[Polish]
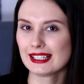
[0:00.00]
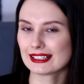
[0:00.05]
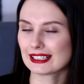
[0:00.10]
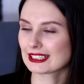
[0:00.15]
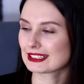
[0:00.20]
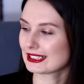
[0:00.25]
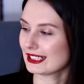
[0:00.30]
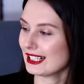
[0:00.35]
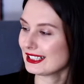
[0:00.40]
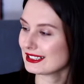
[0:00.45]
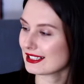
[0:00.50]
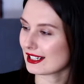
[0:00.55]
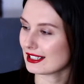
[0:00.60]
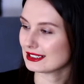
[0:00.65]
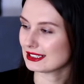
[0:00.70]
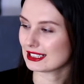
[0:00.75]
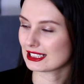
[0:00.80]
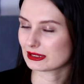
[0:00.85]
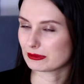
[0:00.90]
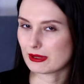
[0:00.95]
Także jak na
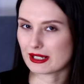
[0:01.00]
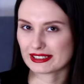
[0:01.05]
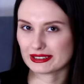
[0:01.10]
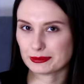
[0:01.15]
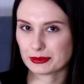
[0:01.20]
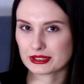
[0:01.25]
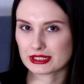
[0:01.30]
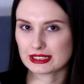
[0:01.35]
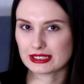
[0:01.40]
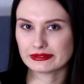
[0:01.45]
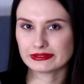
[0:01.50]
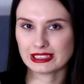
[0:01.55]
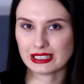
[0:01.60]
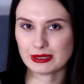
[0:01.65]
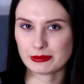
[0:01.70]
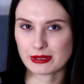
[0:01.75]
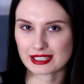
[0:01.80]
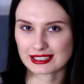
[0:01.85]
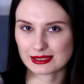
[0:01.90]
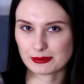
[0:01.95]
razie jest bardzo
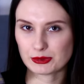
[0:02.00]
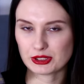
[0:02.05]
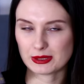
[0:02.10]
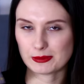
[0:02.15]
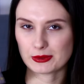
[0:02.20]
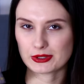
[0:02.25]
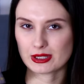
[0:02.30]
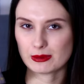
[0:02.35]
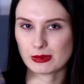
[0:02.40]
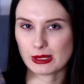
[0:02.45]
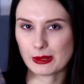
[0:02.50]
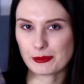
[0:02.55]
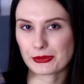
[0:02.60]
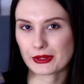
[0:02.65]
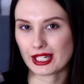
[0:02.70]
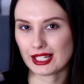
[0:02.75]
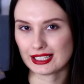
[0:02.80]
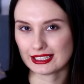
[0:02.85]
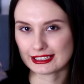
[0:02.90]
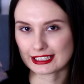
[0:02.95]
pozytywnie, bardzo mi się podoba,
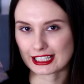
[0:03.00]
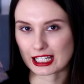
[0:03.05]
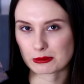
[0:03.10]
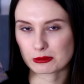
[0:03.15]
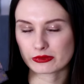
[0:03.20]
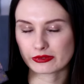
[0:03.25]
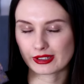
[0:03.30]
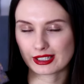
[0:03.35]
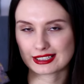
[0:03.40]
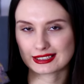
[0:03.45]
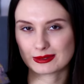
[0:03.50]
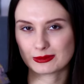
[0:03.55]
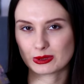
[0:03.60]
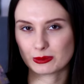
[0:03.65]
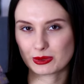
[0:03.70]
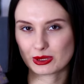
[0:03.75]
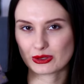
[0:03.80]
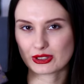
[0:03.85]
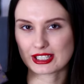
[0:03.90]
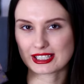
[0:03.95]
ale tak jak mówię, jestem
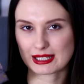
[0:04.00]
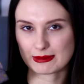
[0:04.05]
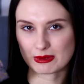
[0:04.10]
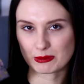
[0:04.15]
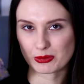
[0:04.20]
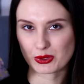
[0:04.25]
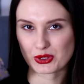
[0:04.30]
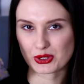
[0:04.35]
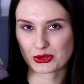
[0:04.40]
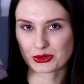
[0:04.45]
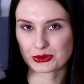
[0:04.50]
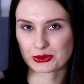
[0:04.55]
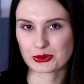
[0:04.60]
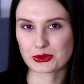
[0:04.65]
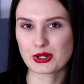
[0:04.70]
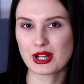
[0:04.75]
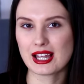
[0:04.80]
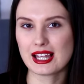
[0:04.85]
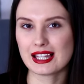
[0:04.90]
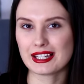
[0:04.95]
dopiero na samym
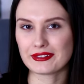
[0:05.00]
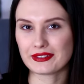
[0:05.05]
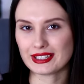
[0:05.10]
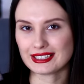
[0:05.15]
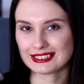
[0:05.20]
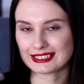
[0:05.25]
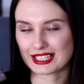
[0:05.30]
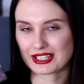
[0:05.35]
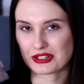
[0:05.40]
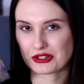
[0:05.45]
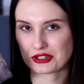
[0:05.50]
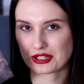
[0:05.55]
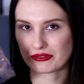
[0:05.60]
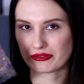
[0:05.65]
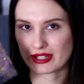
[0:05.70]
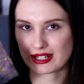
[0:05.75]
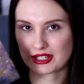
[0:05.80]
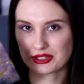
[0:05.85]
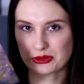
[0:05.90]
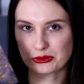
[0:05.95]
początku, więc też jeszcze
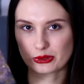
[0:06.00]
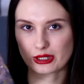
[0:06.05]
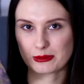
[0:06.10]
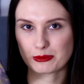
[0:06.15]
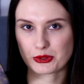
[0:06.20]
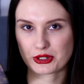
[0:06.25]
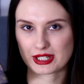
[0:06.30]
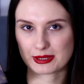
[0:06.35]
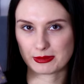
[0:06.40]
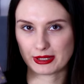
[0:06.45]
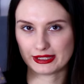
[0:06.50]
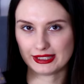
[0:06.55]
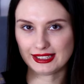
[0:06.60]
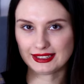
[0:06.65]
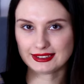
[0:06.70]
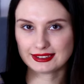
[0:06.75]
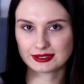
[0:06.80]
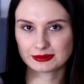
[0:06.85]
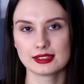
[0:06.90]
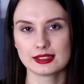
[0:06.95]
wiele się tutaj może zmienić.